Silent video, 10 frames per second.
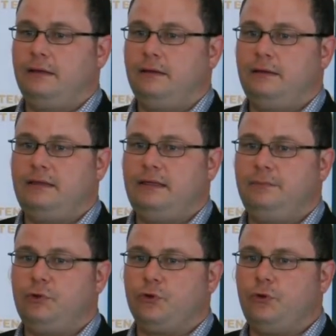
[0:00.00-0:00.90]
Äh, die
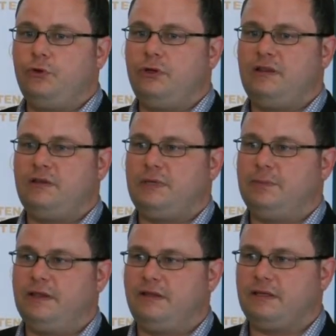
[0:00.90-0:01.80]
Begründung, die, die
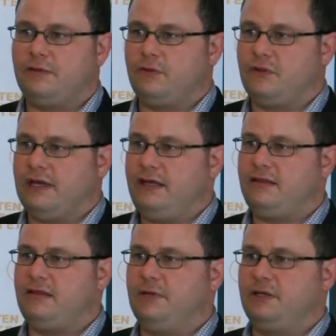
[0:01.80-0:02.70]
man sich da so
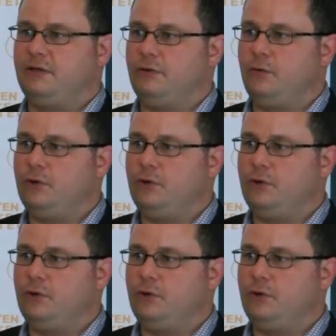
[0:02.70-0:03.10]
zurechtzimmerte,